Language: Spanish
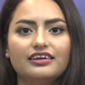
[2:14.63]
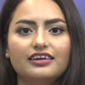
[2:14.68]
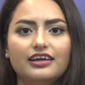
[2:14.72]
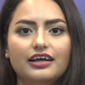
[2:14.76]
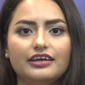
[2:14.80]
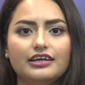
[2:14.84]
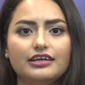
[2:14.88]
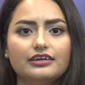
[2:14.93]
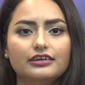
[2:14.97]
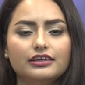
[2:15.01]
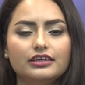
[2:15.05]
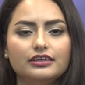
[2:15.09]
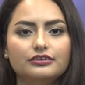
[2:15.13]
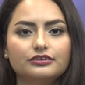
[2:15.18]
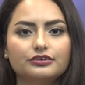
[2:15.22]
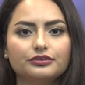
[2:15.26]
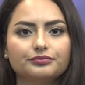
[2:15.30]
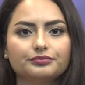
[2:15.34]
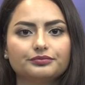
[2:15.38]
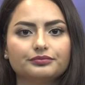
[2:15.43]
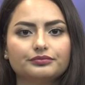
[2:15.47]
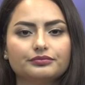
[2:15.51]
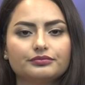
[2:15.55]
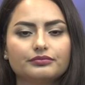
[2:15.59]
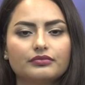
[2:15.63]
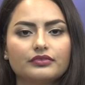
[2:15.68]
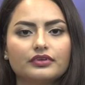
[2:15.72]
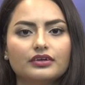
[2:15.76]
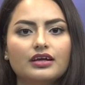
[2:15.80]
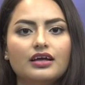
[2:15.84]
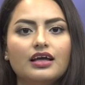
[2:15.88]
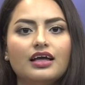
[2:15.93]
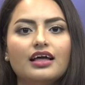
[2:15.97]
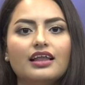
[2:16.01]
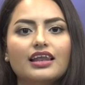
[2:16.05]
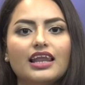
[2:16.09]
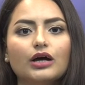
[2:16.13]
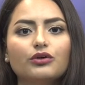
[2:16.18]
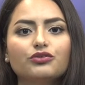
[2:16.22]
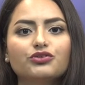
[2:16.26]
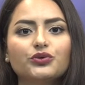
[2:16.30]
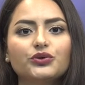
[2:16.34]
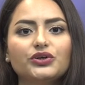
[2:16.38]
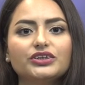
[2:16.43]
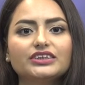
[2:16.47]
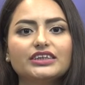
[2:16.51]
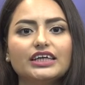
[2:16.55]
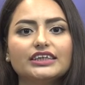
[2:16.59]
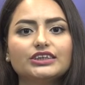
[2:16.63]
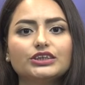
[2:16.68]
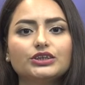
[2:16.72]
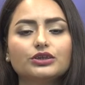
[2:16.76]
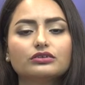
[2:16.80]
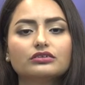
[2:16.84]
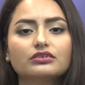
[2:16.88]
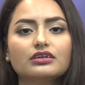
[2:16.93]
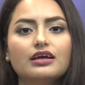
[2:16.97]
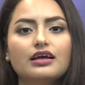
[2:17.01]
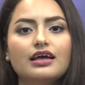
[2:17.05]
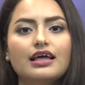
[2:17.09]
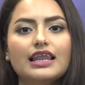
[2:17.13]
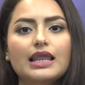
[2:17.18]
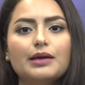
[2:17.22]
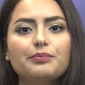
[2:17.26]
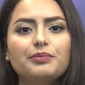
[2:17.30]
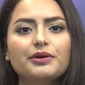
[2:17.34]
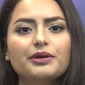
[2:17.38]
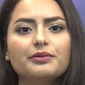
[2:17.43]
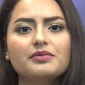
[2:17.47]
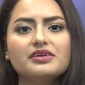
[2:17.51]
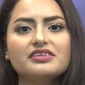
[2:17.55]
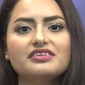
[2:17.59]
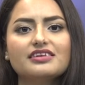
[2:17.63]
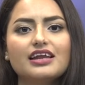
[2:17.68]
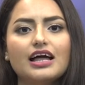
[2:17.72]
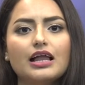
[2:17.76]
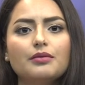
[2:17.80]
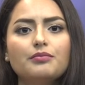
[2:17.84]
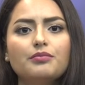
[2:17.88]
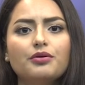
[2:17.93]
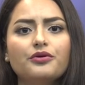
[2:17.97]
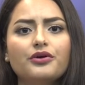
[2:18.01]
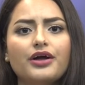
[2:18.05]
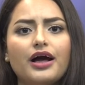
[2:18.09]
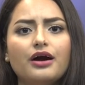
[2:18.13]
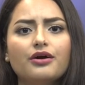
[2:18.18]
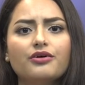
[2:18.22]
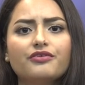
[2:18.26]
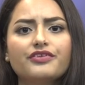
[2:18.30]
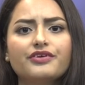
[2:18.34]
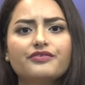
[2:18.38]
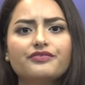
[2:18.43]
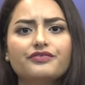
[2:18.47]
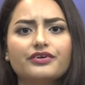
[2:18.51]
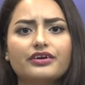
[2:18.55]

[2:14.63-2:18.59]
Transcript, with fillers: Hillary Clinton. La autorización le permitirá al Bureau